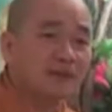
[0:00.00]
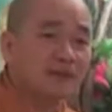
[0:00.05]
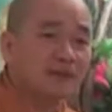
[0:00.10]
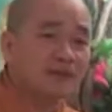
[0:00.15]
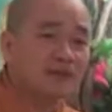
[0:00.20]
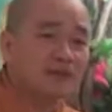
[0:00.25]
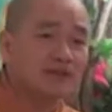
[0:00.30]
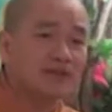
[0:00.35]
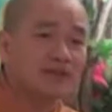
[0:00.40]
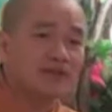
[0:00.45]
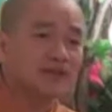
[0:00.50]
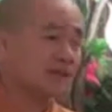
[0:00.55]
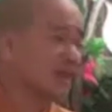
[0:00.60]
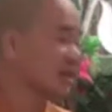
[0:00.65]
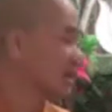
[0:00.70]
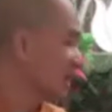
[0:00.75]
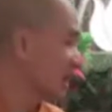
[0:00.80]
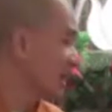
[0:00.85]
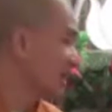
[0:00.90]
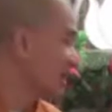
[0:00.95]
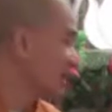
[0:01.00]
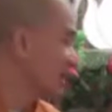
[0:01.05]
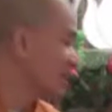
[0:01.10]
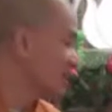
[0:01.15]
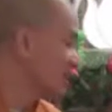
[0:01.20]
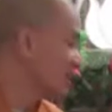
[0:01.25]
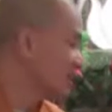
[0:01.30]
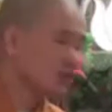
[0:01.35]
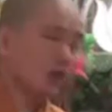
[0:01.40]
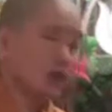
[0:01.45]
Vì người ta thỉnh lại là
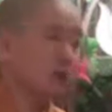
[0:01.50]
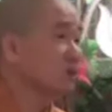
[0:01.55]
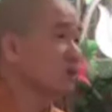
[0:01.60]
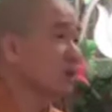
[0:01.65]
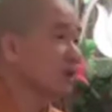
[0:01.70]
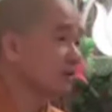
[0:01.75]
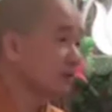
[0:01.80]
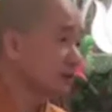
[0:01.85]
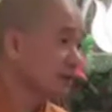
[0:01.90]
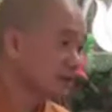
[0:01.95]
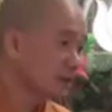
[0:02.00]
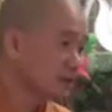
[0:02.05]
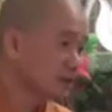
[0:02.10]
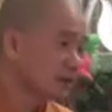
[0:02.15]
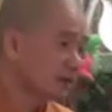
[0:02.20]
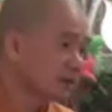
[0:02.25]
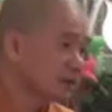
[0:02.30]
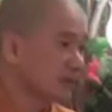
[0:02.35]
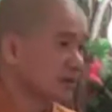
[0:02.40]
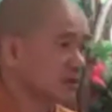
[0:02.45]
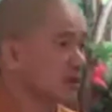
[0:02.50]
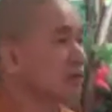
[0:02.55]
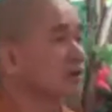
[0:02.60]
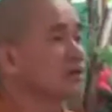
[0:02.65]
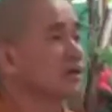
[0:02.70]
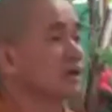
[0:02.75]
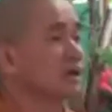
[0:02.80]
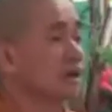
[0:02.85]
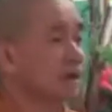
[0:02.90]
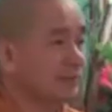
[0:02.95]
cứ tụng thôi, còn
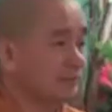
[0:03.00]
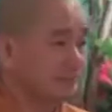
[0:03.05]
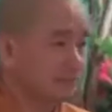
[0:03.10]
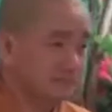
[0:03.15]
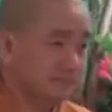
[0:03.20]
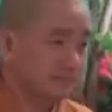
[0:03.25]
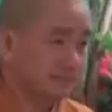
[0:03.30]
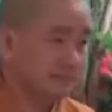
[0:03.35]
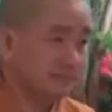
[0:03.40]
tôi thì không.